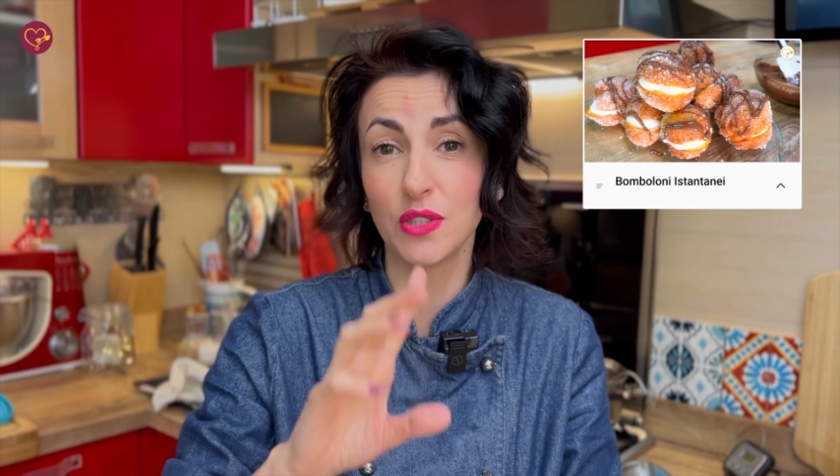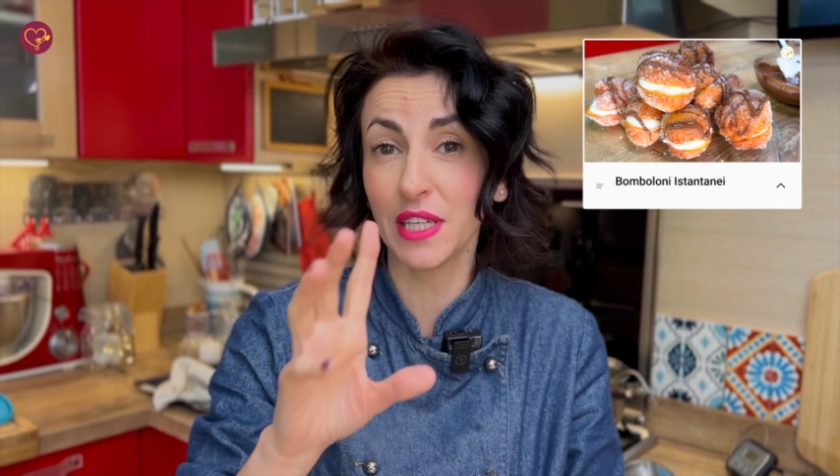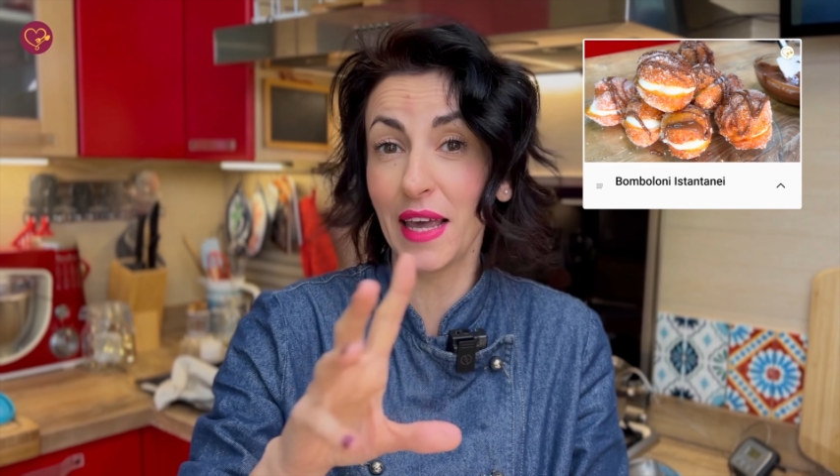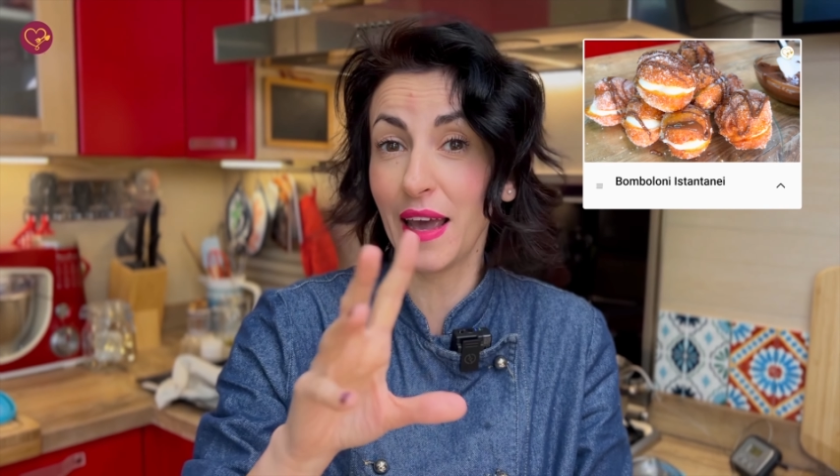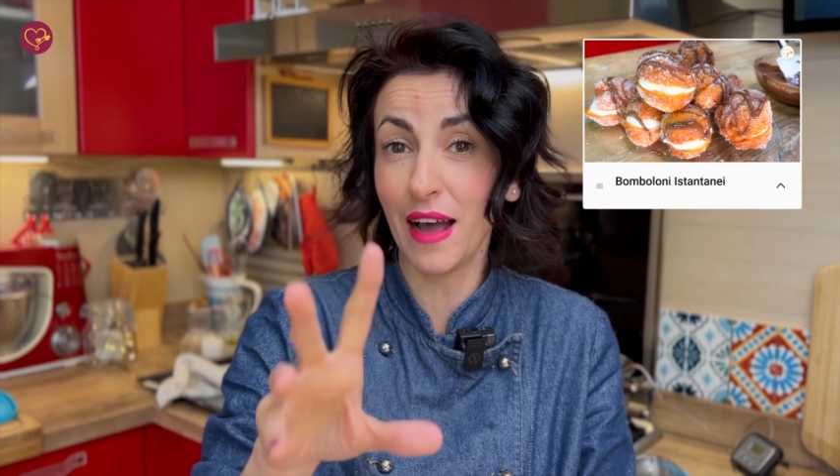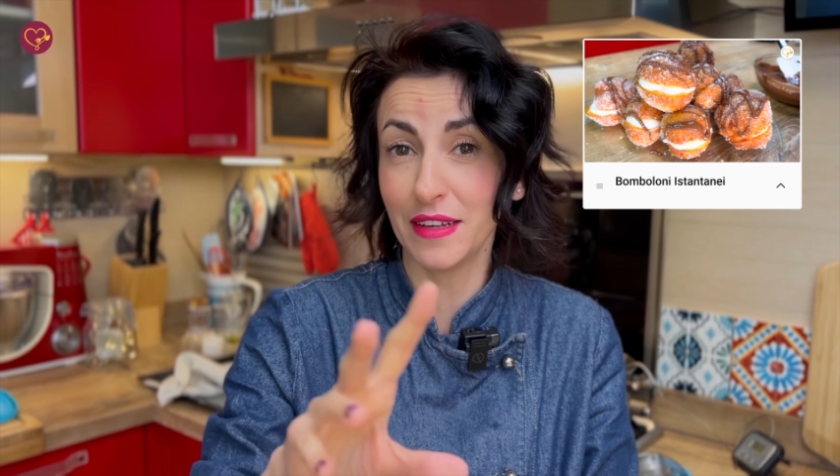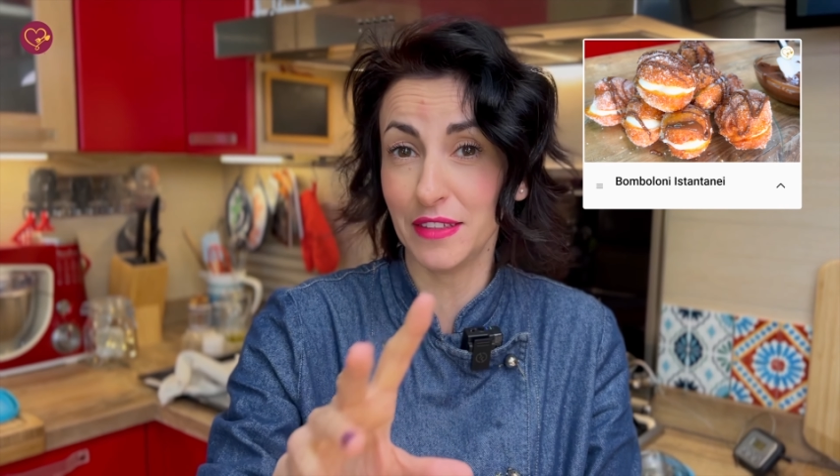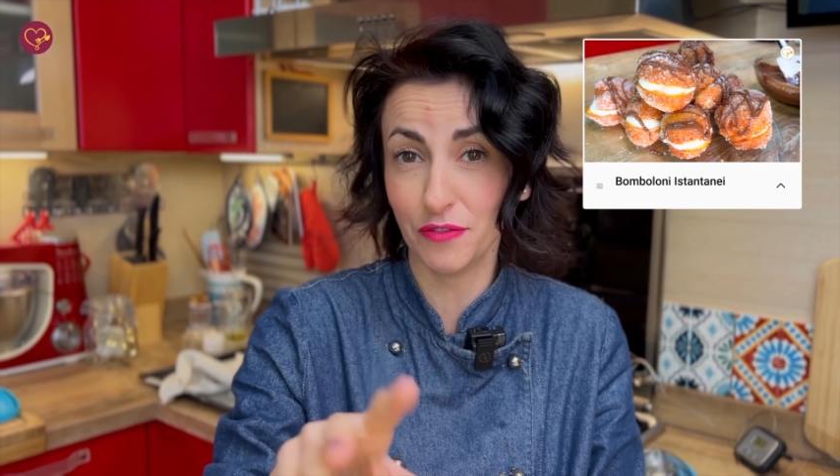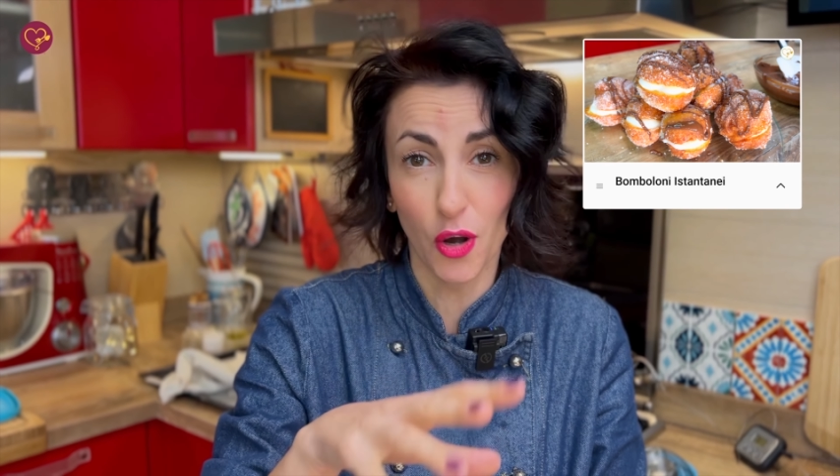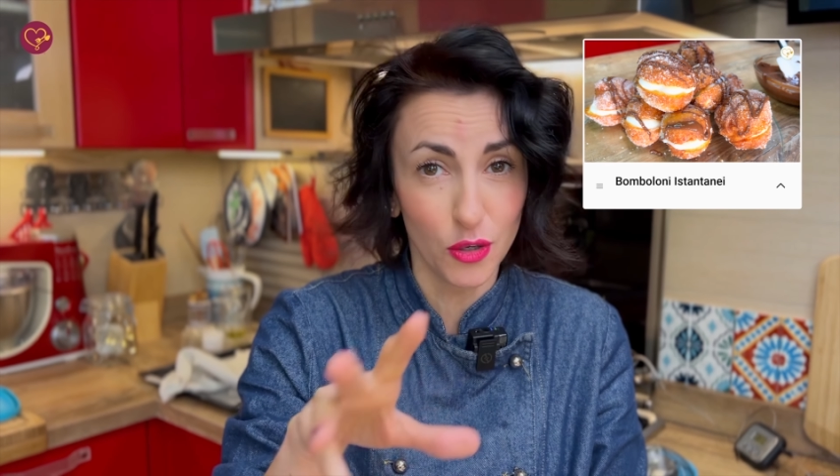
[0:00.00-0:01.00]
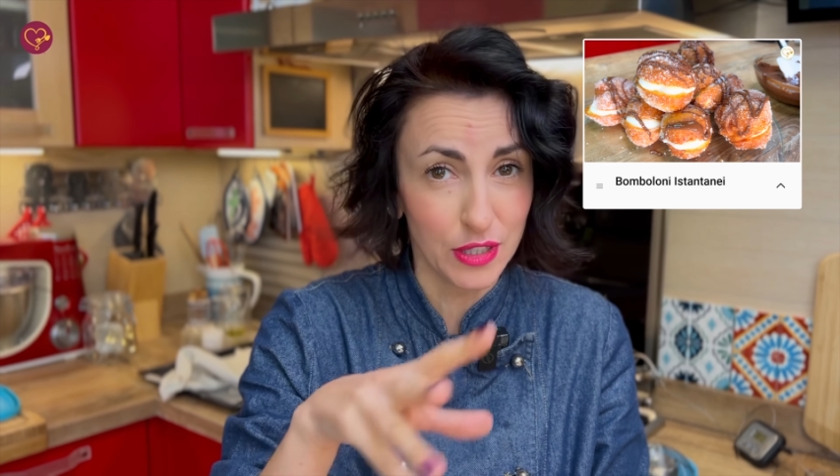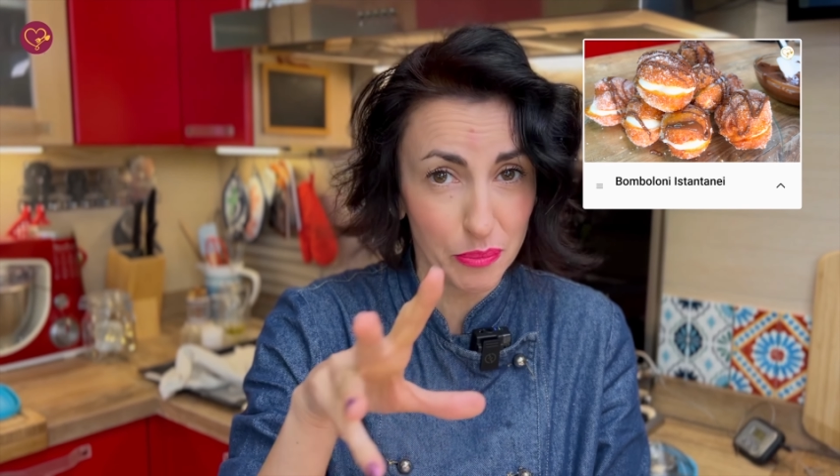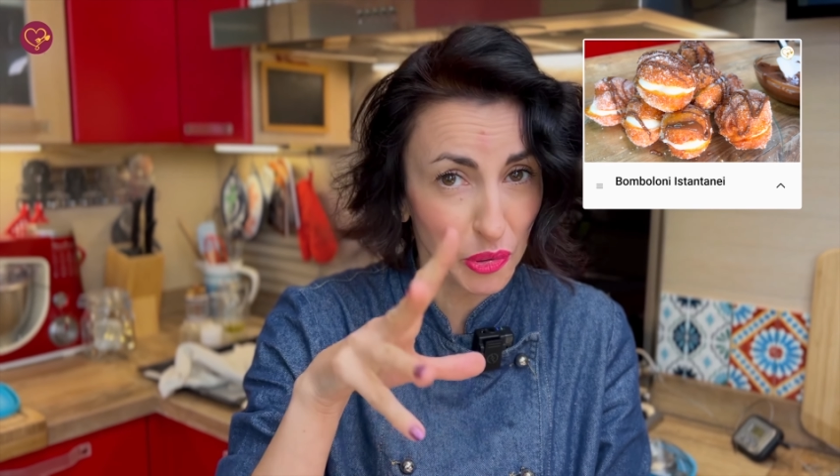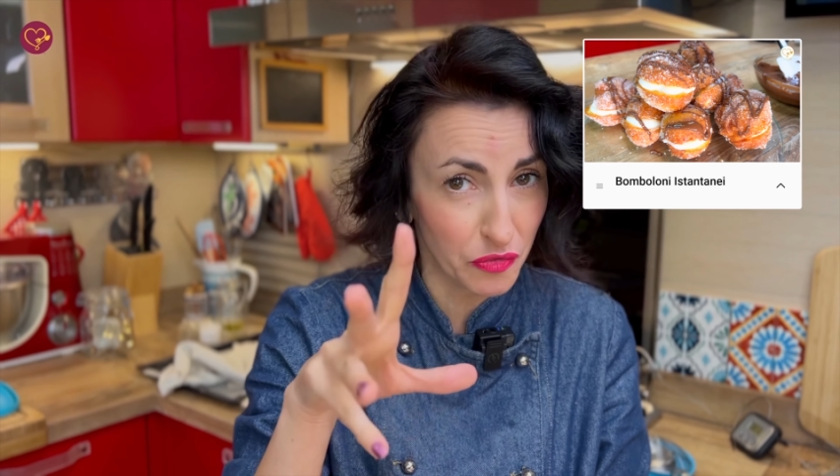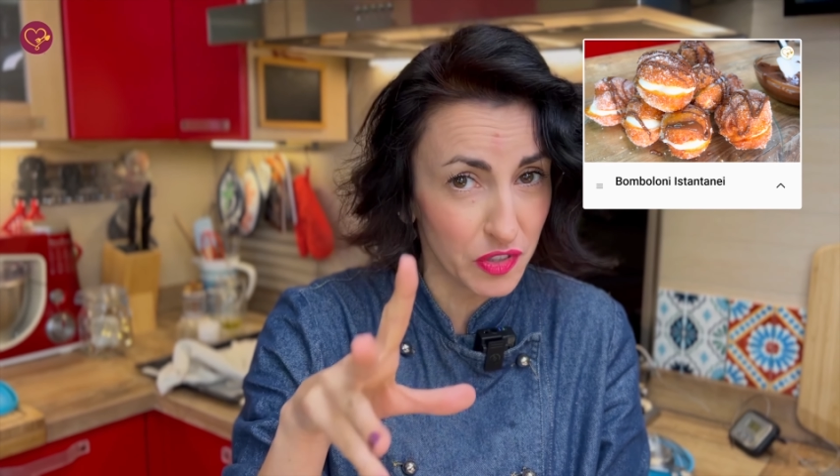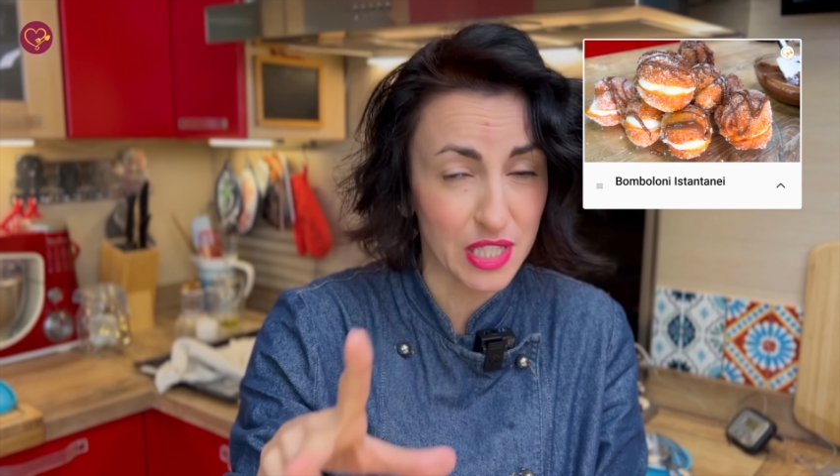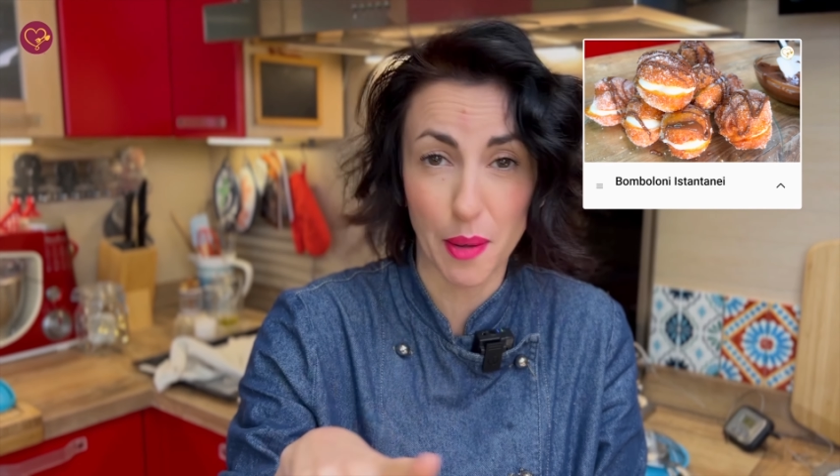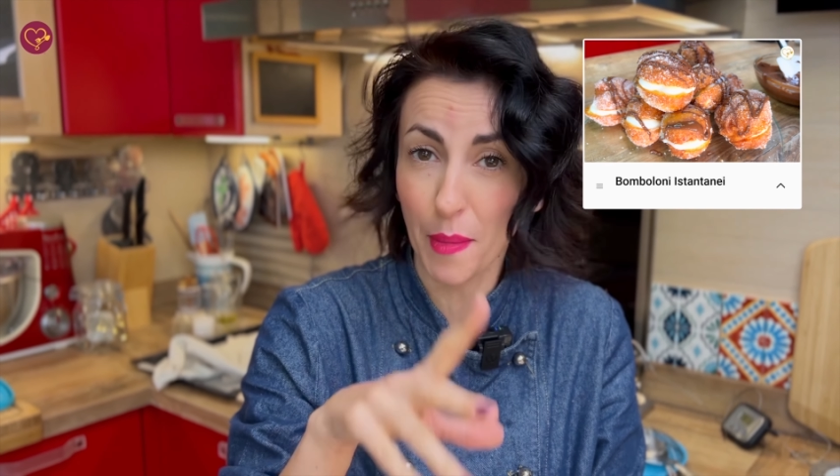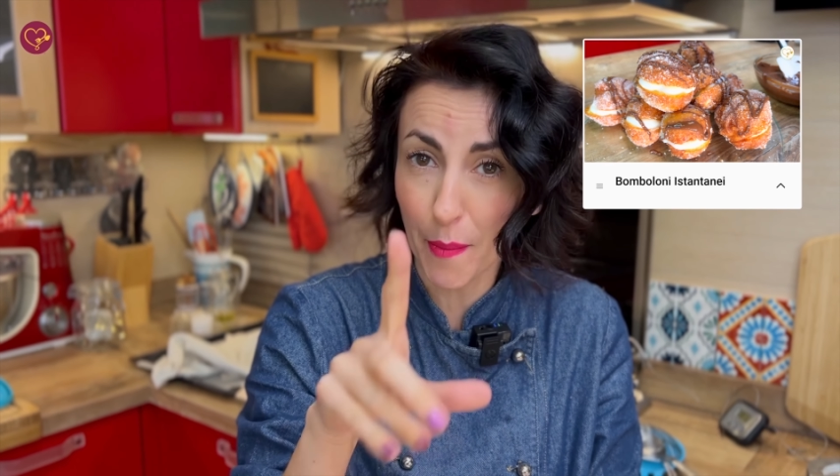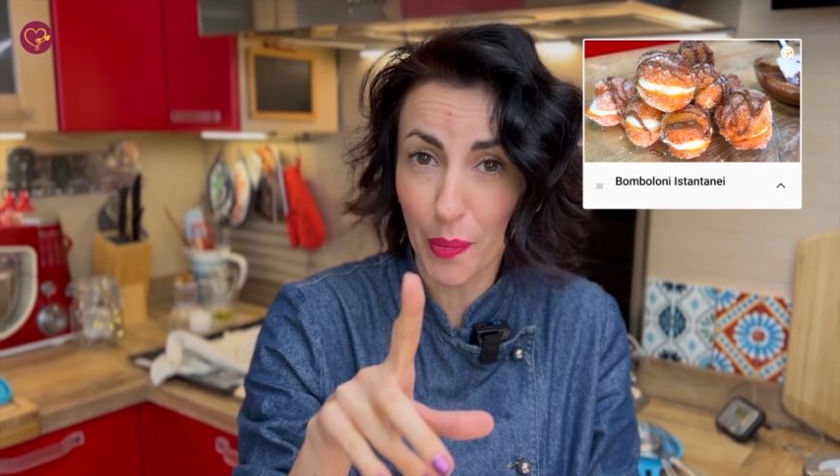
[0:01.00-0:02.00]
se hai voglia improvvisa
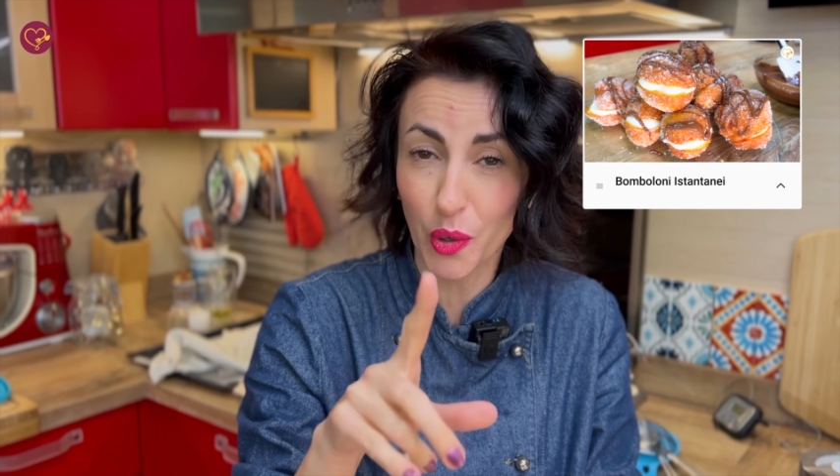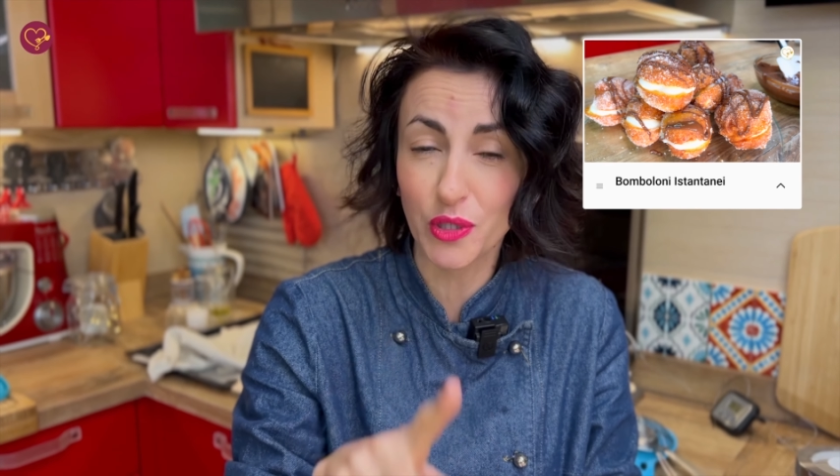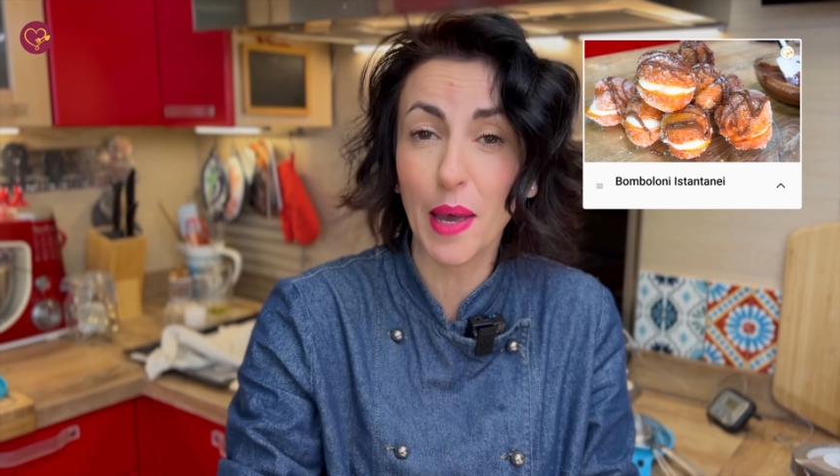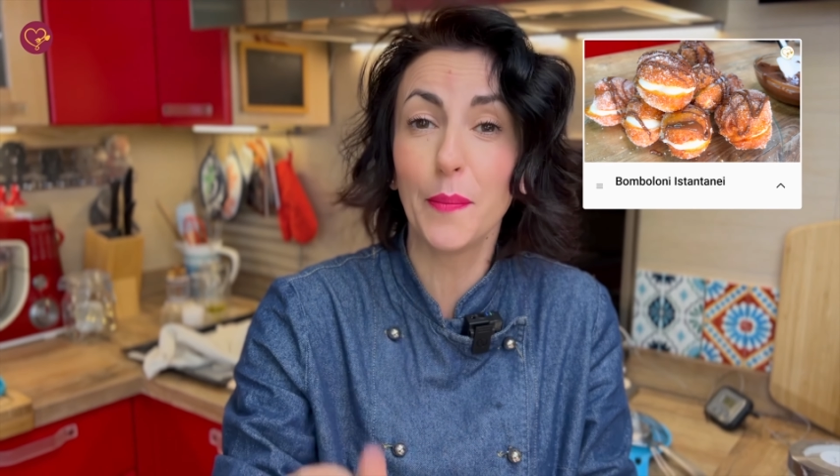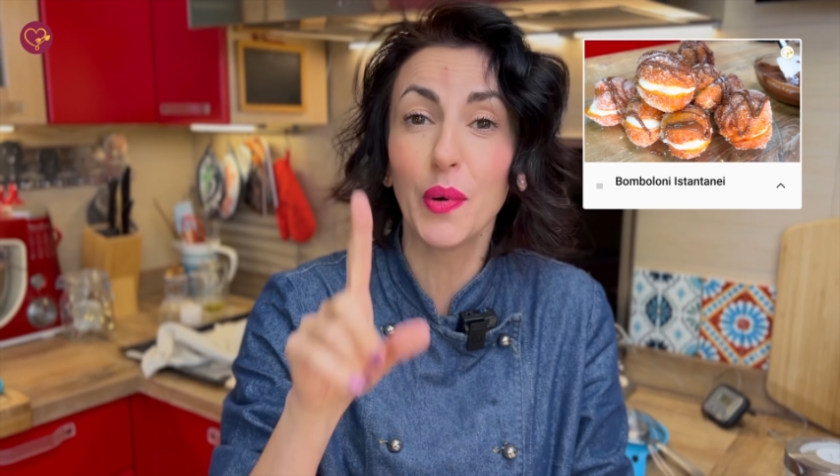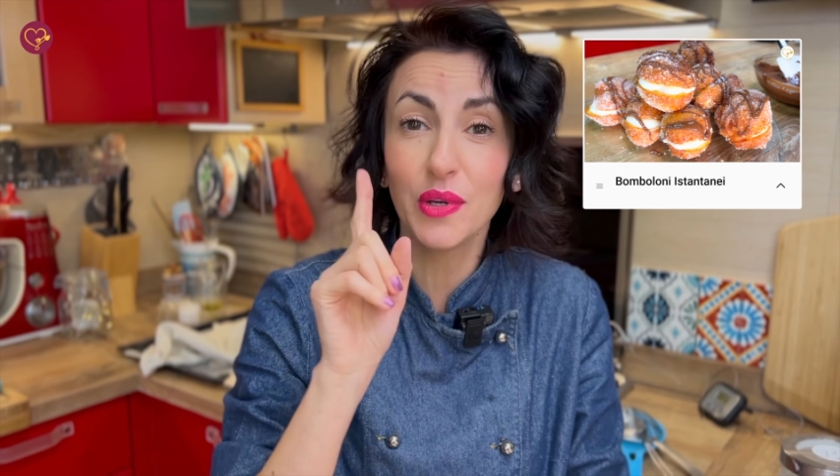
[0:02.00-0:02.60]
ma poco tempo,